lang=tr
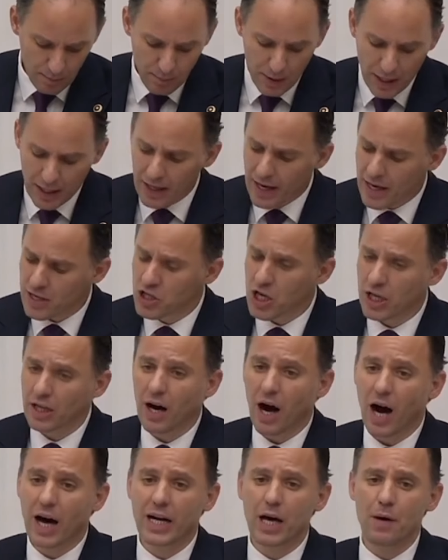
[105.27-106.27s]

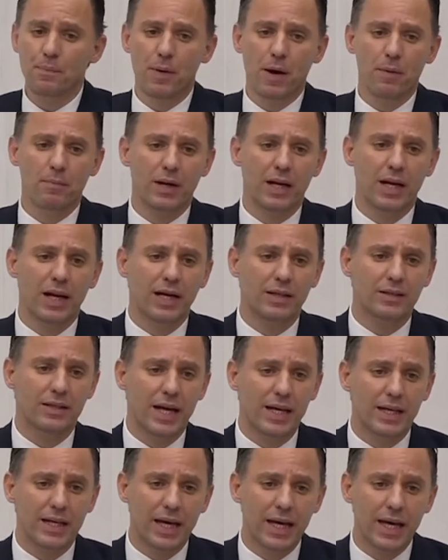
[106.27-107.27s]
Birleşik Arap
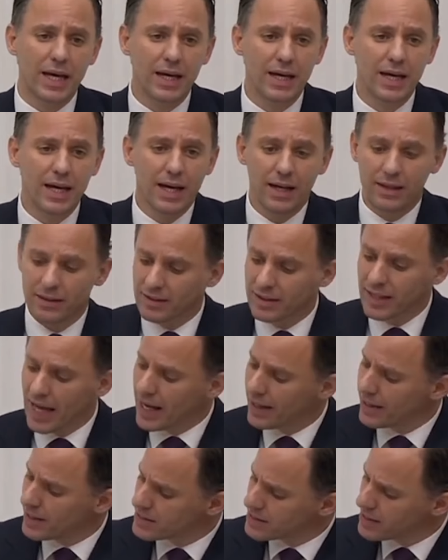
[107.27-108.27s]
Emirlikleri
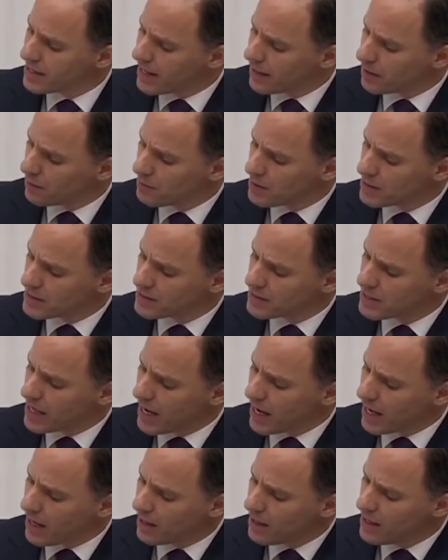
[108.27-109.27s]

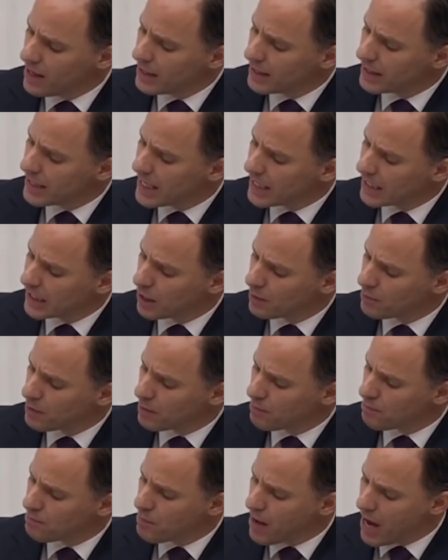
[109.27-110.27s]
denizlerimizde
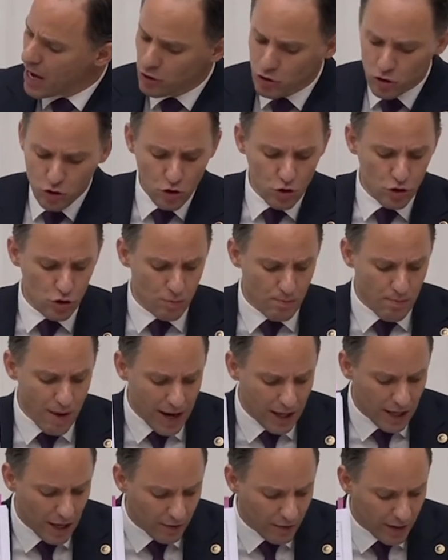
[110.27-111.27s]
2500
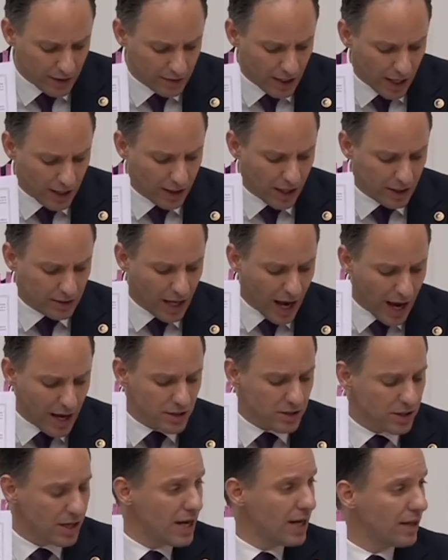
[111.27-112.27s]
megawata
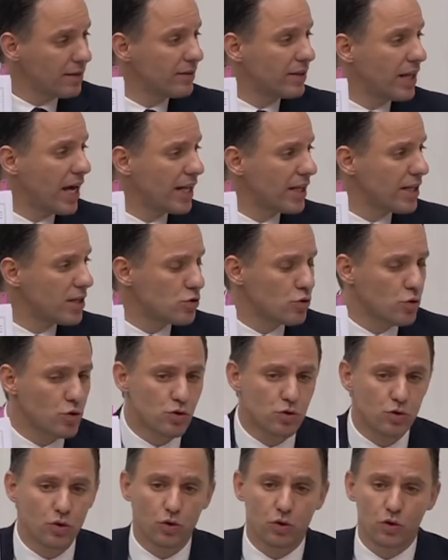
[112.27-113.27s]
kadar deniz
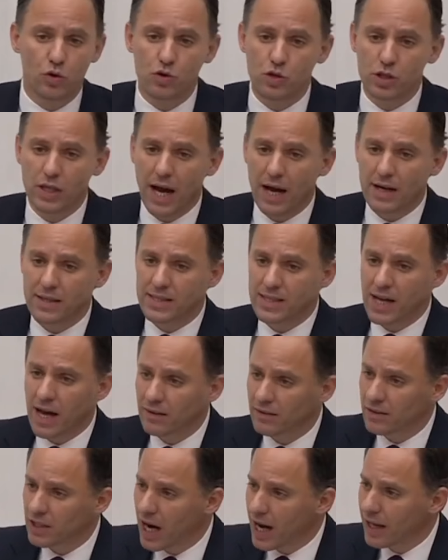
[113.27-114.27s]
üstü rüzgar
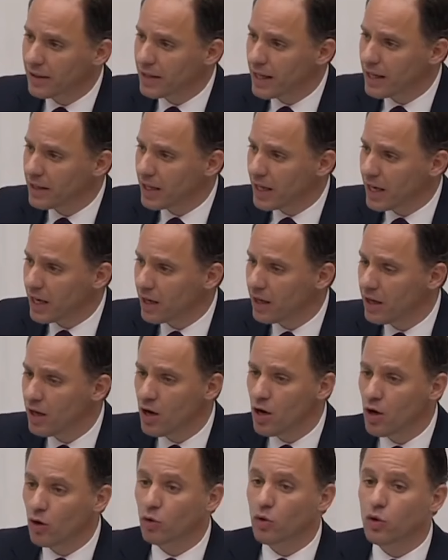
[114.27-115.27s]
santralleri
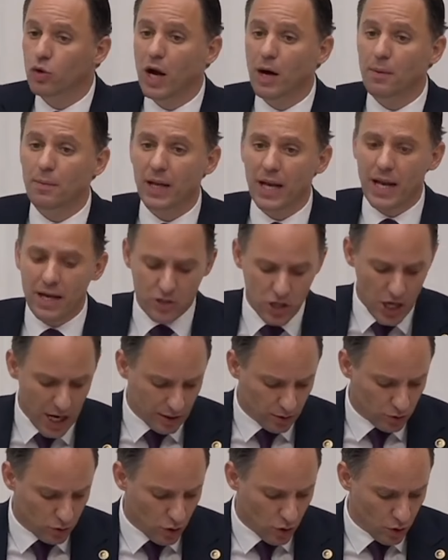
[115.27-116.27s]

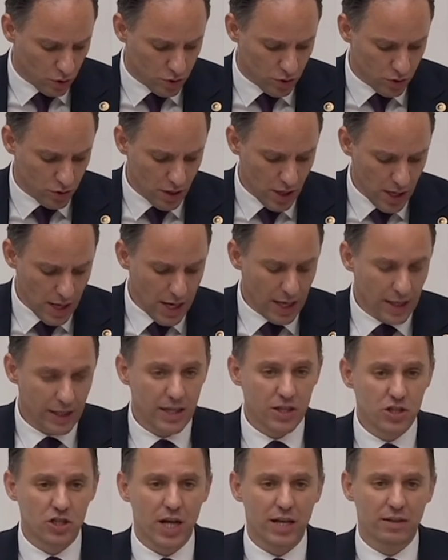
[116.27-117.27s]
kurabilecek diyor.
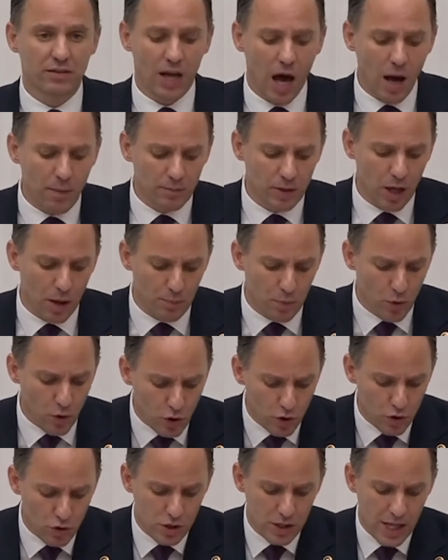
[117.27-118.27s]
İşte tam da bu
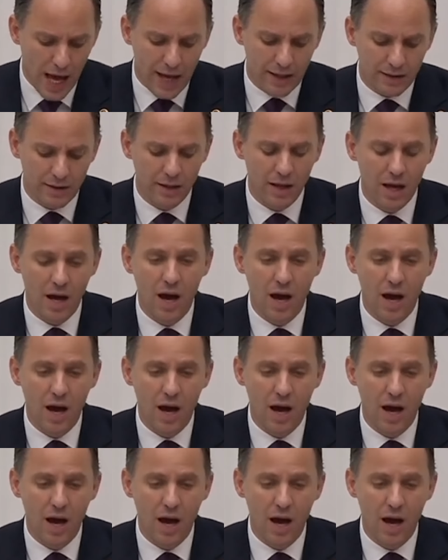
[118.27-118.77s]
yüzden